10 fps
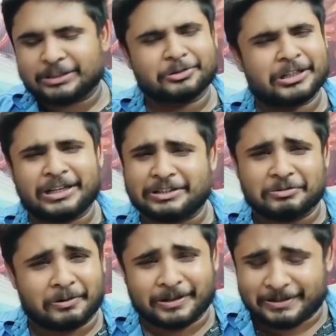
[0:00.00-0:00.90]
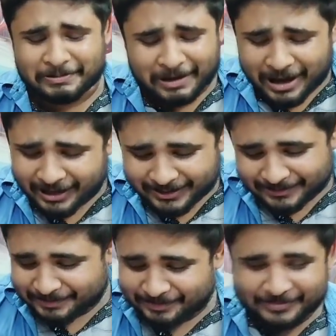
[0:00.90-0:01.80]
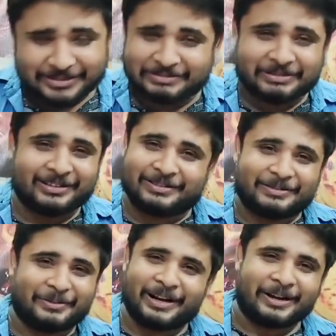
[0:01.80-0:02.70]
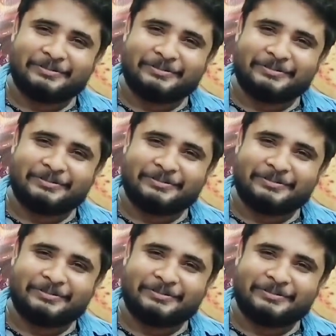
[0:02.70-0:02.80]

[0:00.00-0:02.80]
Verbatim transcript: তেতো ছাড়া কিছু হবে না বাহ খুব